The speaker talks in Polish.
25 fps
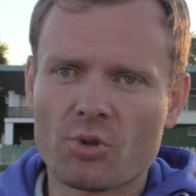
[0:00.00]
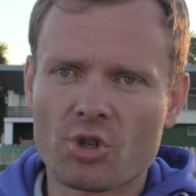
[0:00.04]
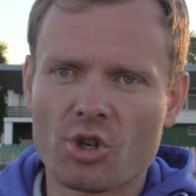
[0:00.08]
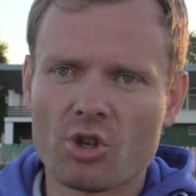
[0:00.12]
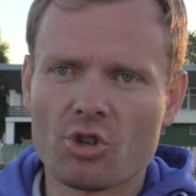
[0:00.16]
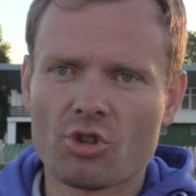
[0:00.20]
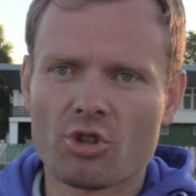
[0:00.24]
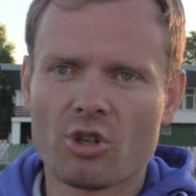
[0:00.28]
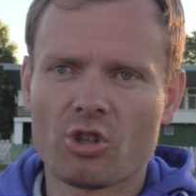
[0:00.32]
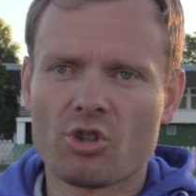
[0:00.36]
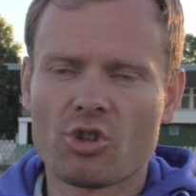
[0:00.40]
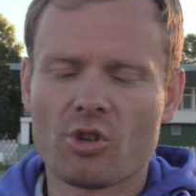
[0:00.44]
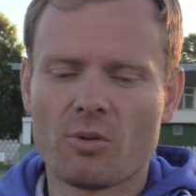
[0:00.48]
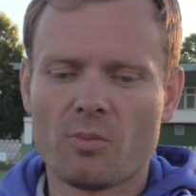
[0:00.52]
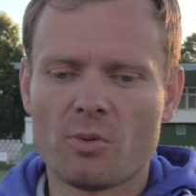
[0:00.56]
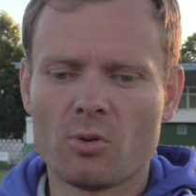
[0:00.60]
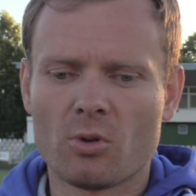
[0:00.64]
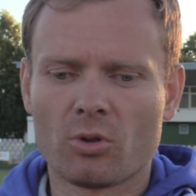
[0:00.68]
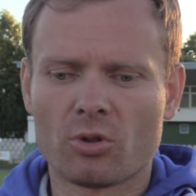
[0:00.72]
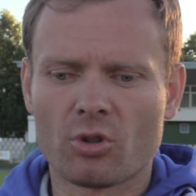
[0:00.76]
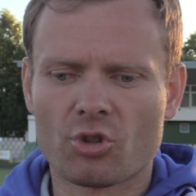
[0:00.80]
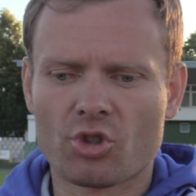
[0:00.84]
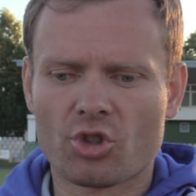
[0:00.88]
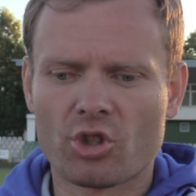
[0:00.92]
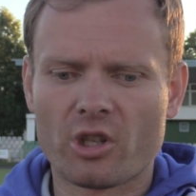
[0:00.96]
przyjrzeć.
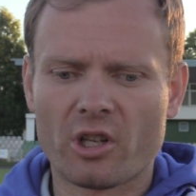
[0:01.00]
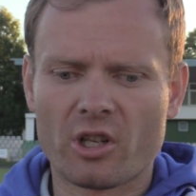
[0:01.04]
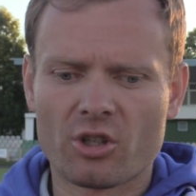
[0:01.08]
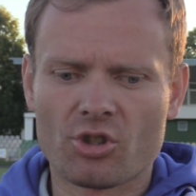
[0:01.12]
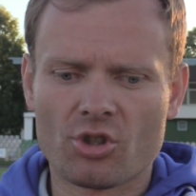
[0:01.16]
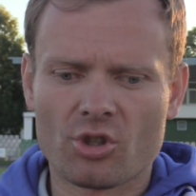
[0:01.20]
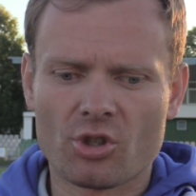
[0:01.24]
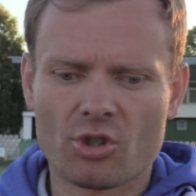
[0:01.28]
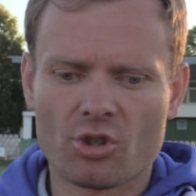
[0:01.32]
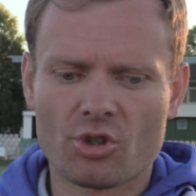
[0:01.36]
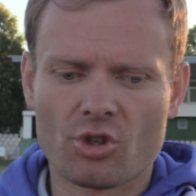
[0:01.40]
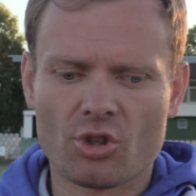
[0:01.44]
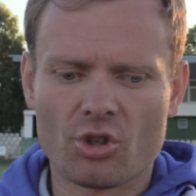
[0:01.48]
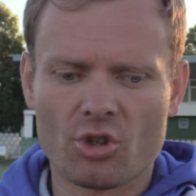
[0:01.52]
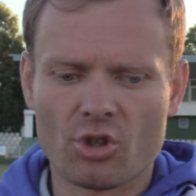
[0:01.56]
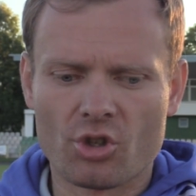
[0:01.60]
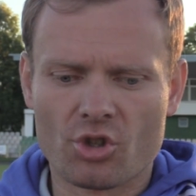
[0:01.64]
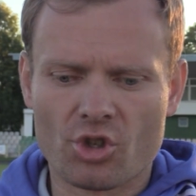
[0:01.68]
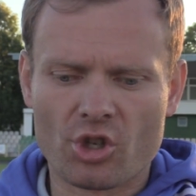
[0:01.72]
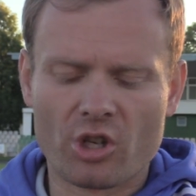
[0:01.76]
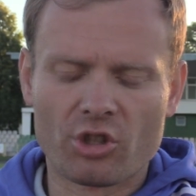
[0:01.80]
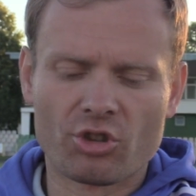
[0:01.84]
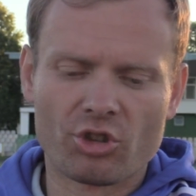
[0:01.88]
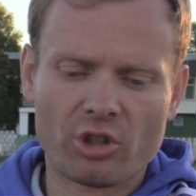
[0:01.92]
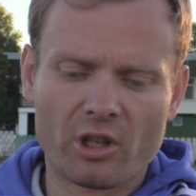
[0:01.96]
Było to czterech czy
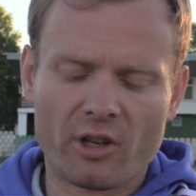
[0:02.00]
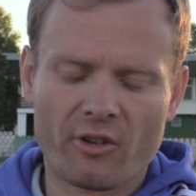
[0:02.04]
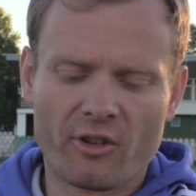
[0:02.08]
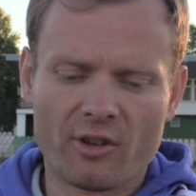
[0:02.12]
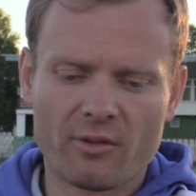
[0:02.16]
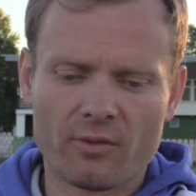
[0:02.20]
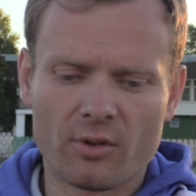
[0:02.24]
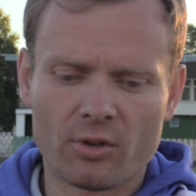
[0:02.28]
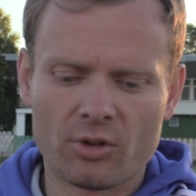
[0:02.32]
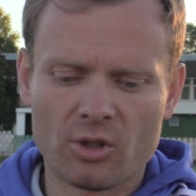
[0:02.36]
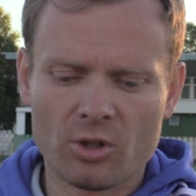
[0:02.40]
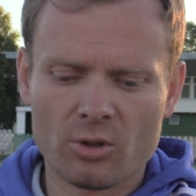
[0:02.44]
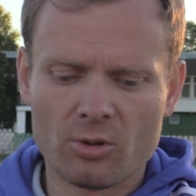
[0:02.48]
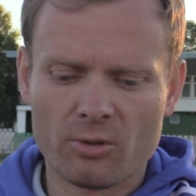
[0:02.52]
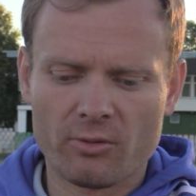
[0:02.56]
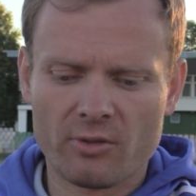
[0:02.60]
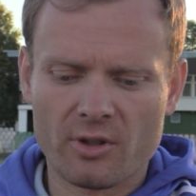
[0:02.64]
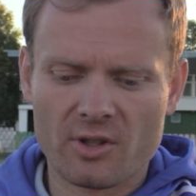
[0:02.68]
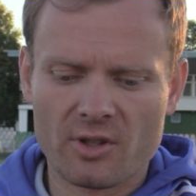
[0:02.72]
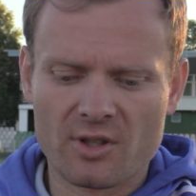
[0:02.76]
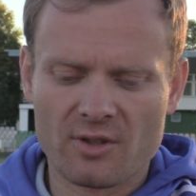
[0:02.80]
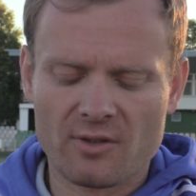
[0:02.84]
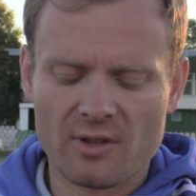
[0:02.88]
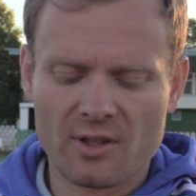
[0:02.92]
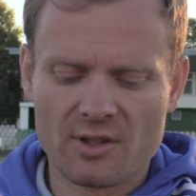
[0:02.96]
trzech, czterech zawodników,
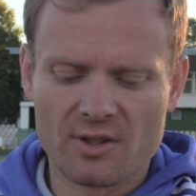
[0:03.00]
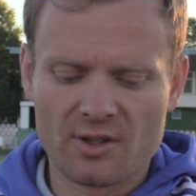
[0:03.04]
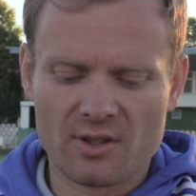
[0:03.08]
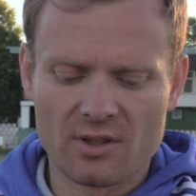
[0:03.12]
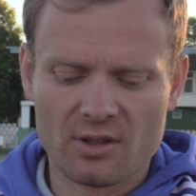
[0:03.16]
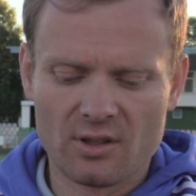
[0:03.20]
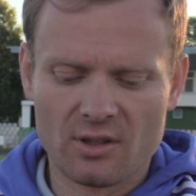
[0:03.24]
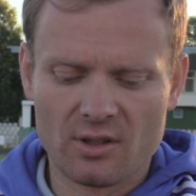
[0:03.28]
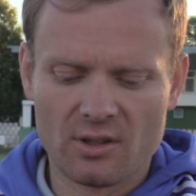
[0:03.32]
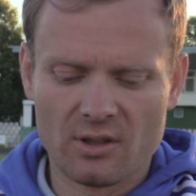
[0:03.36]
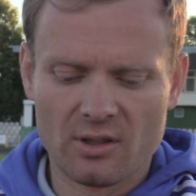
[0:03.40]
więc, więc